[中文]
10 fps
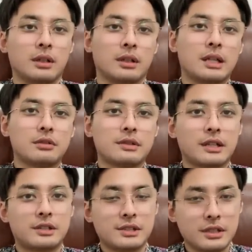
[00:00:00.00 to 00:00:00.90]
那就
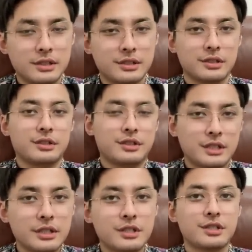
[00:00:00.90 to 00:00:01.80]
在政治、
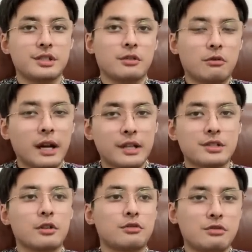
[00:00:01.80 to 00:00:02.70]
经济、外
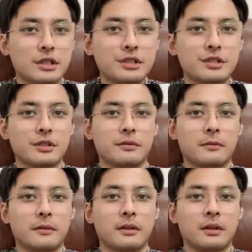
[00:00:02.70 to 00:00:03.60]
交、军事，
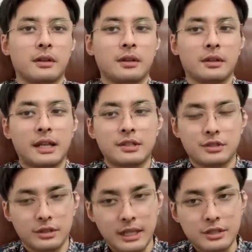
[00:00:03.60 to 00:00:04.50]
那
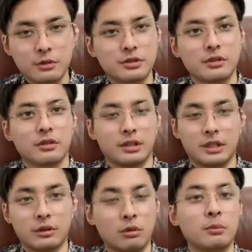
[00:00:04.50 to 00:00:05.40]
那就是一
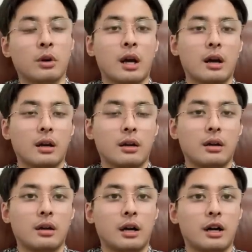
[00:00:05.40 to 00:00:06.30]
个同盟了
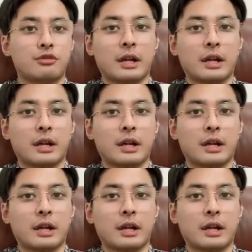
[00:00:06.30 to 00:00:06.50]
啊！